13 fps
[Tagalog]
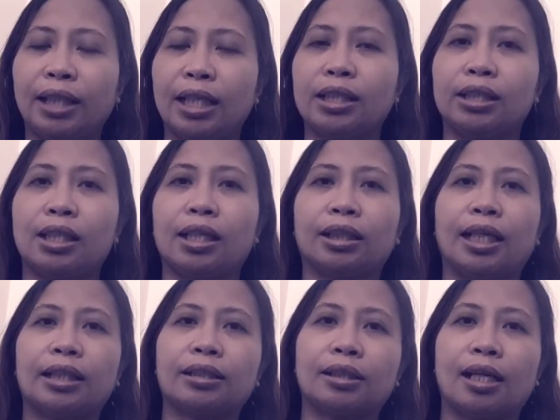days siyang
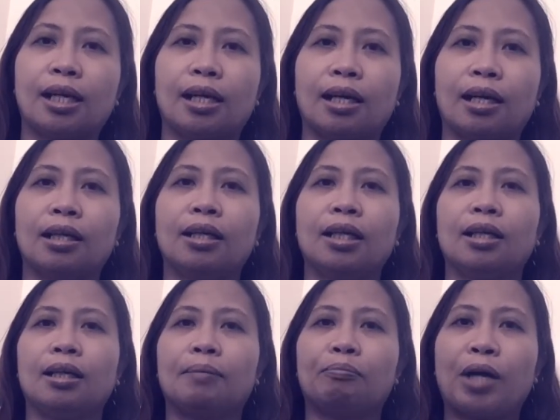nasa
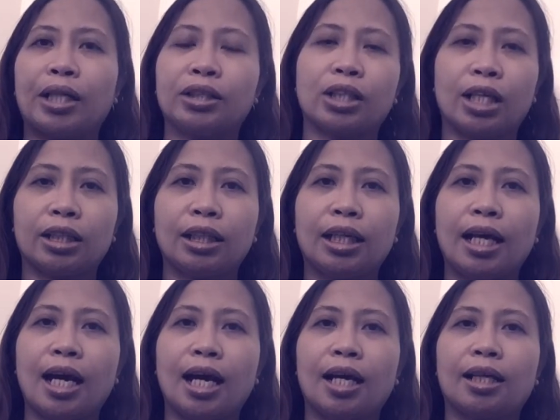project
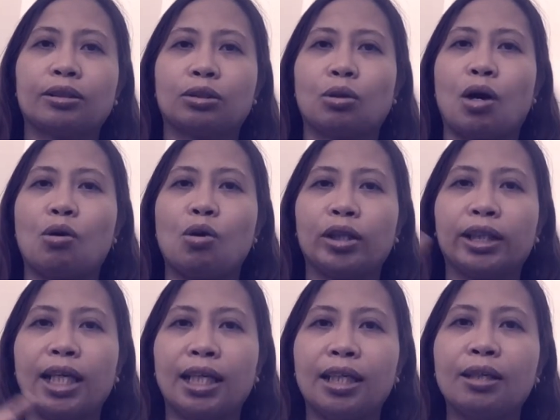nila. So, ako ang
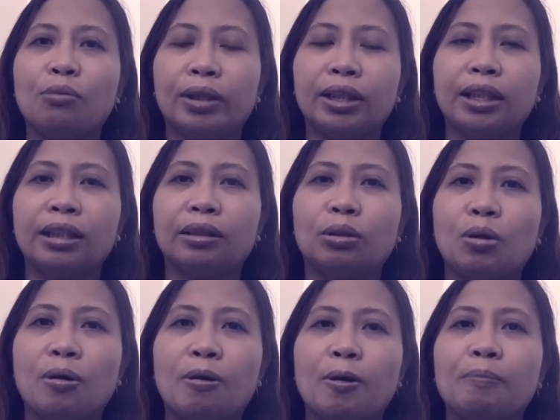naiiwan
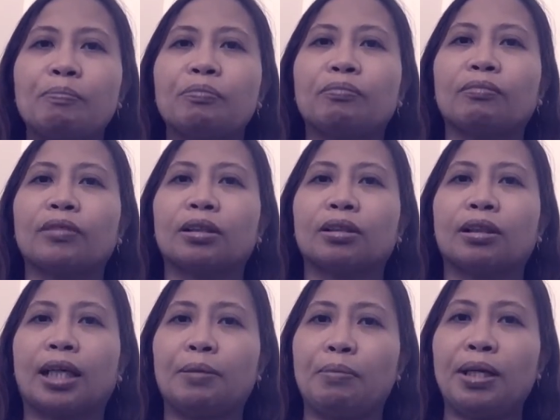dito
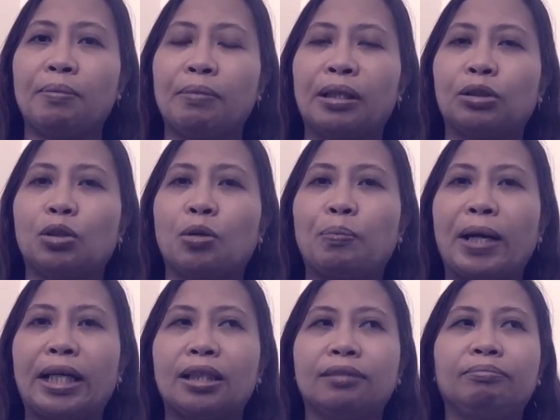kay Bebe. So,
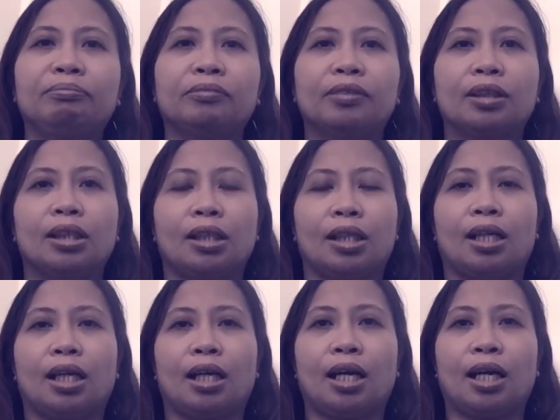parang
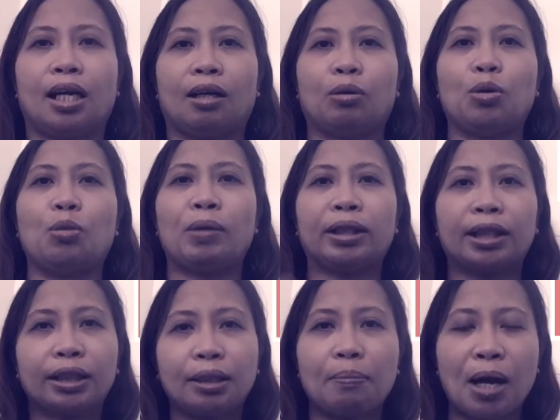uh, kung
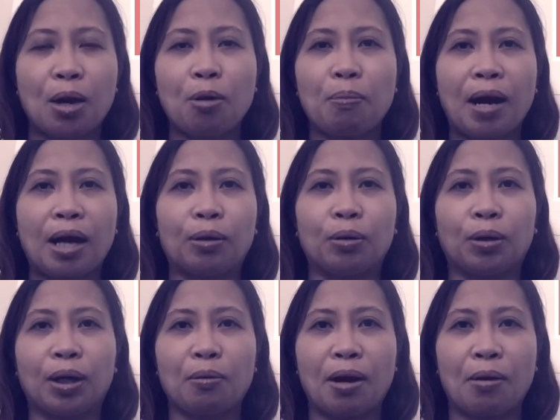magtatrabaho pa ako,
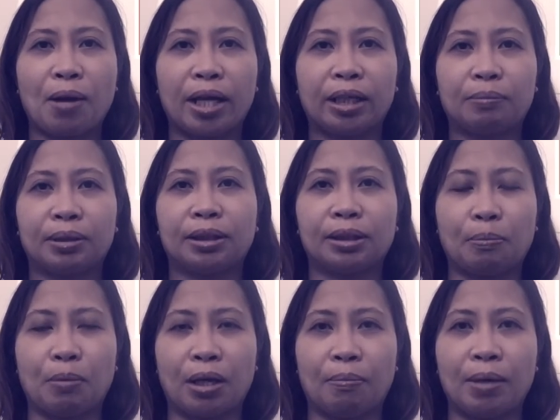kawawa naman si
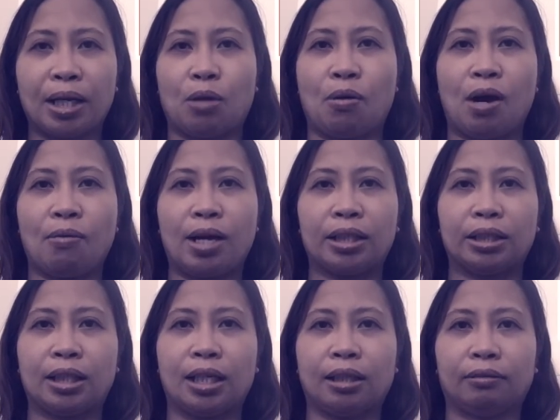Bebe. Kawawa
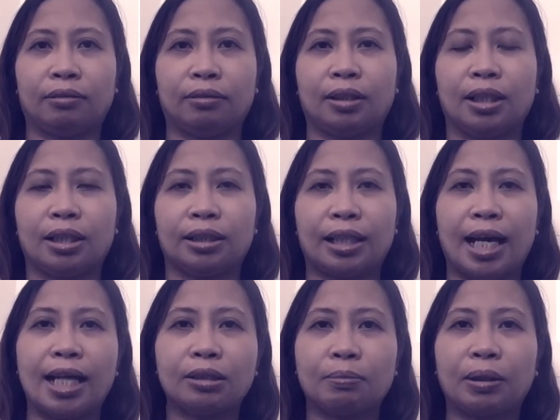din ang si
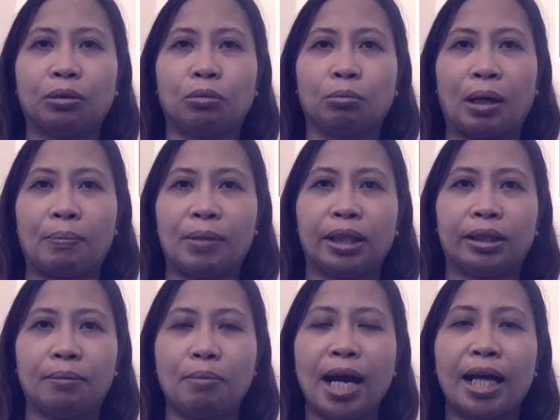husband kung babalik
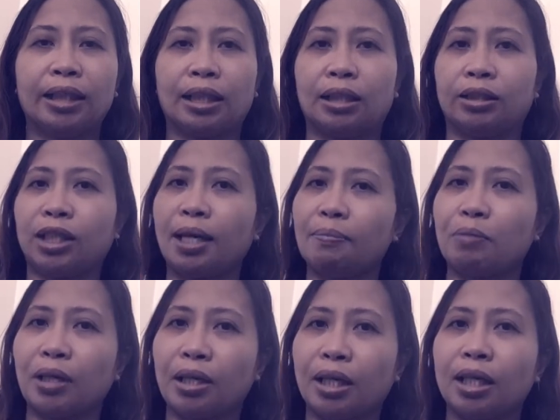na bahay dahil
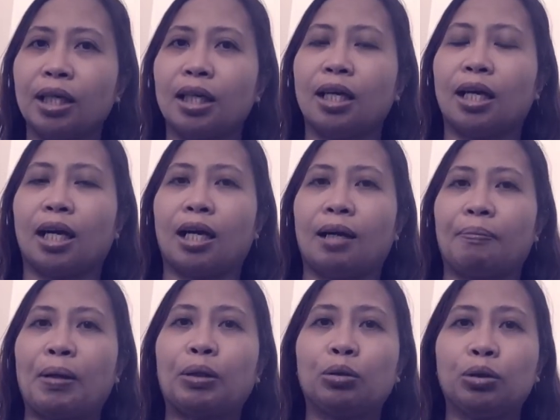syempre uh,
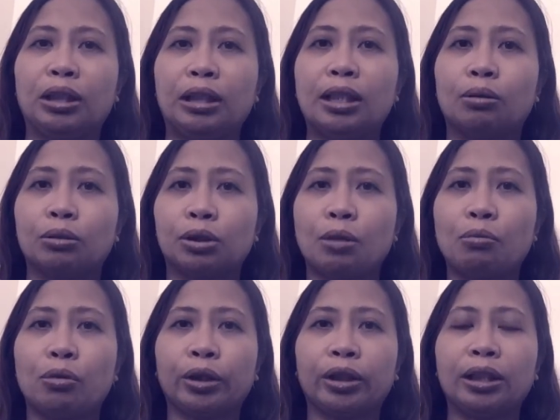pagod din ako sa
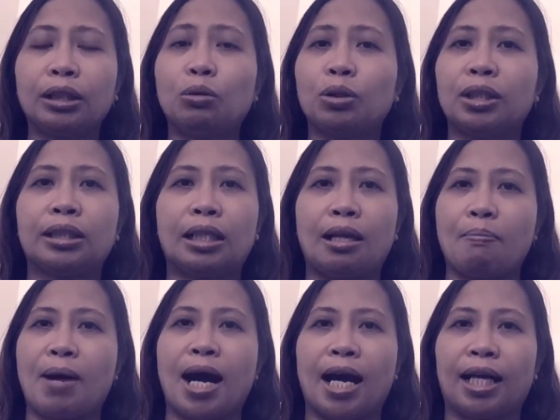work, di ko rin sila
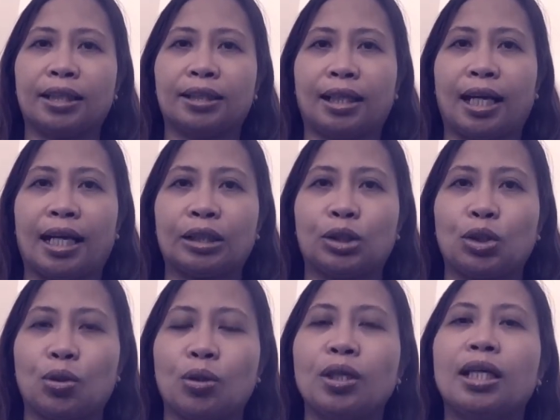
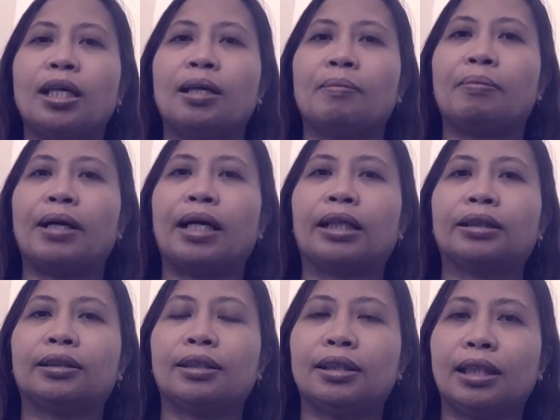maaasikaso.
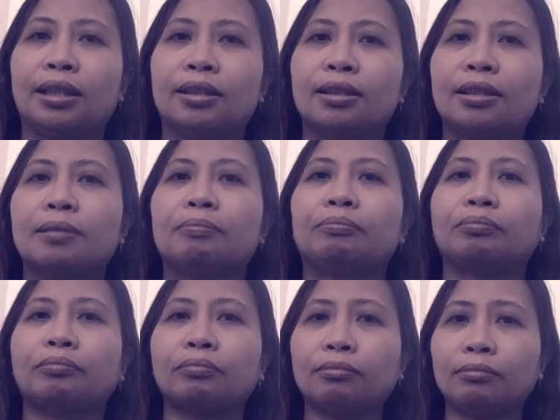But since
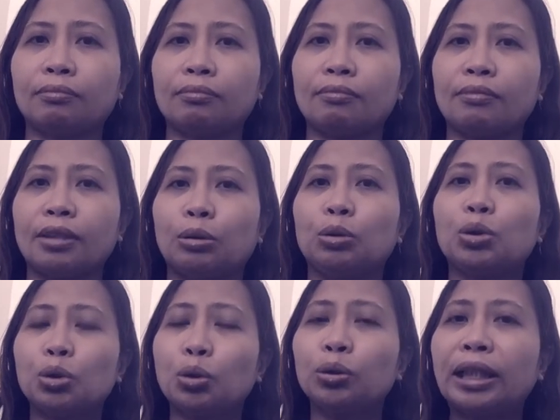
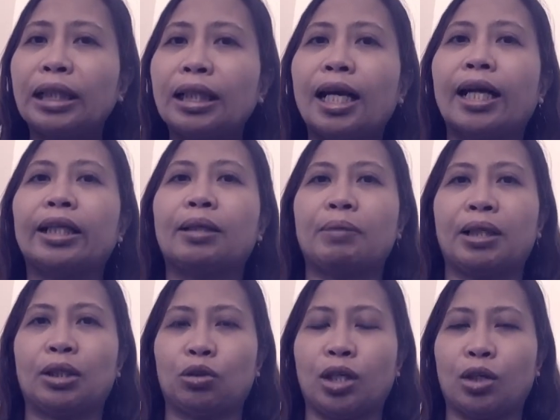gusto ko talaga na
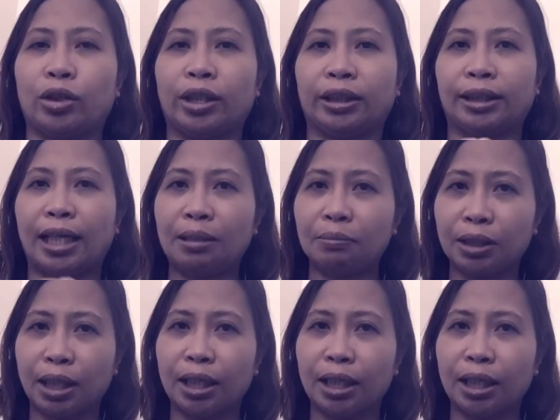magkaroon ako ng time sa